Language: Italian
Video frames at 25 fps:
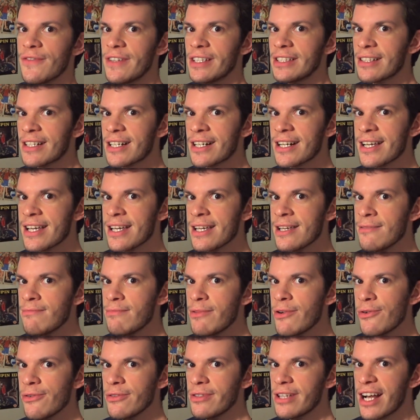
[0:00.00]

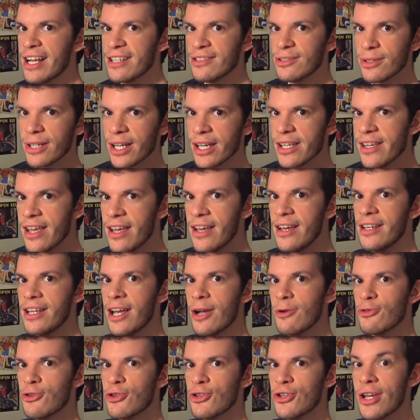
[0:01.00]
Vedremo, dato che ieri
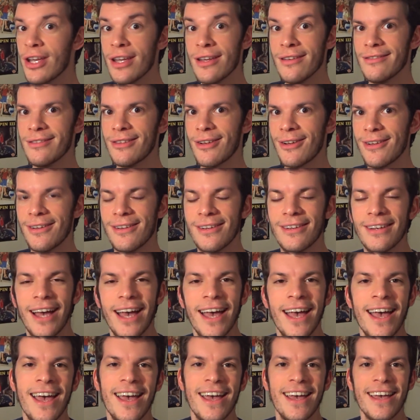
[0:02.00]
è uscito,
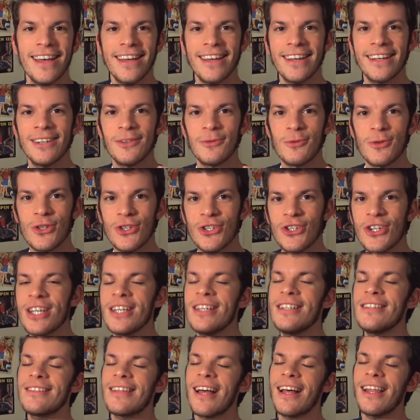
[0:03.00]
è
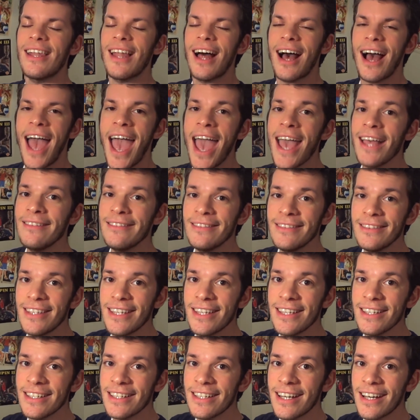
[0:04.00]
uscita la
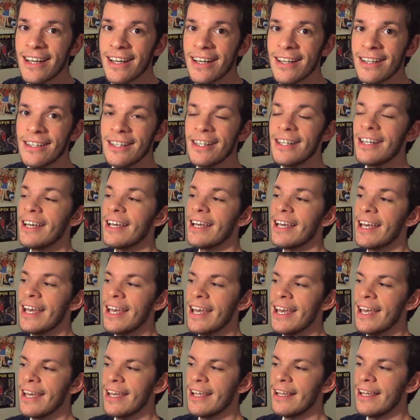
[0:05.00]
ending
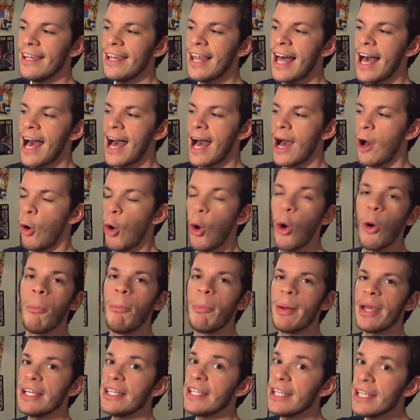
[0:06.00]
e la
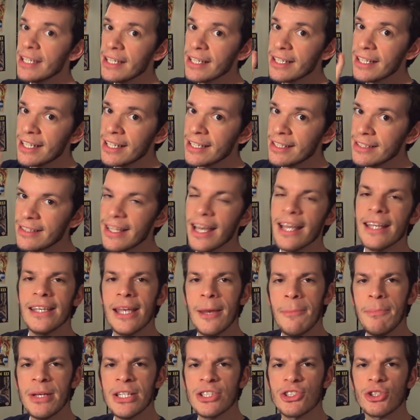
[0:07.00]
opening
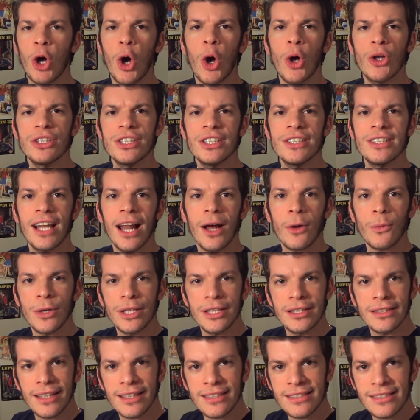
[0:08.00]
degli episodi della
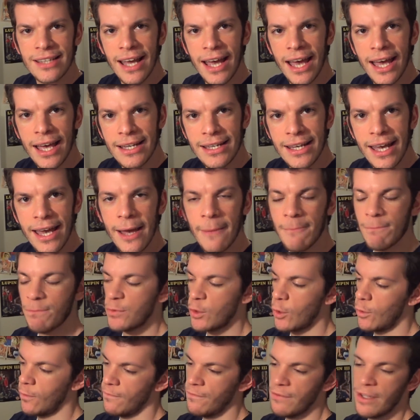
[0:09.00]
quinta serie,
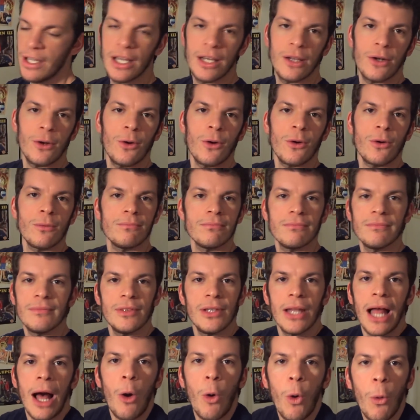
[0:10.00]
ovvero
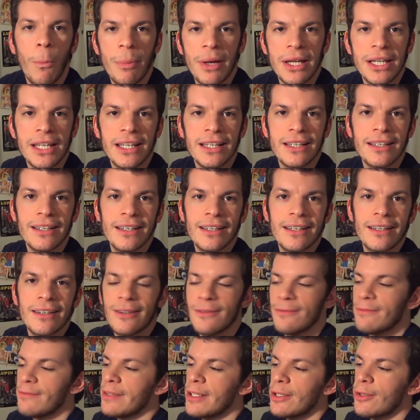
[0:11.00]
la
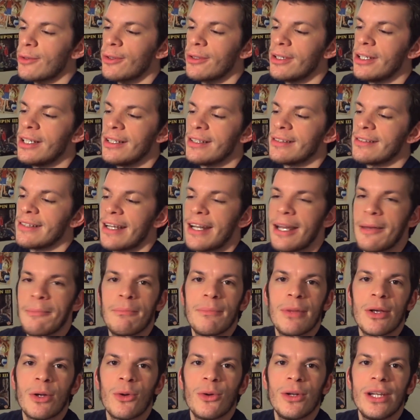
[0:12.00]
opening, ovvero
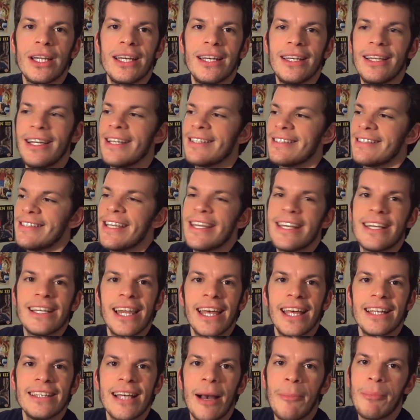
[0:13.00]
sarebbero le, le
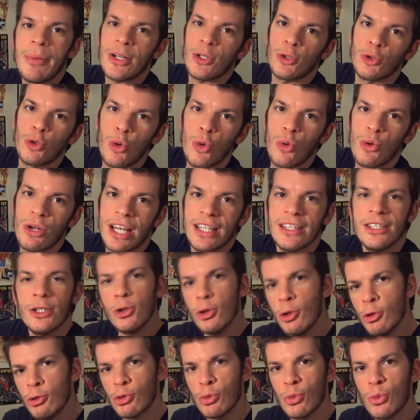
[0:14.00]
sigle di apertura e di
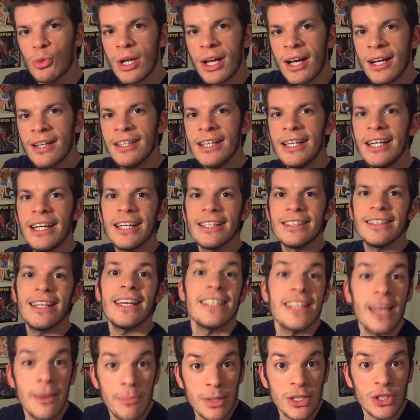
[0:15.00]
chiusura
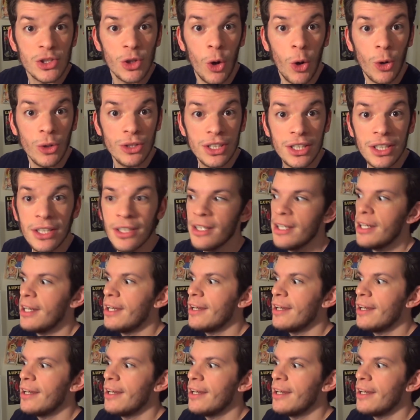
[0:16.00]
degli episodi.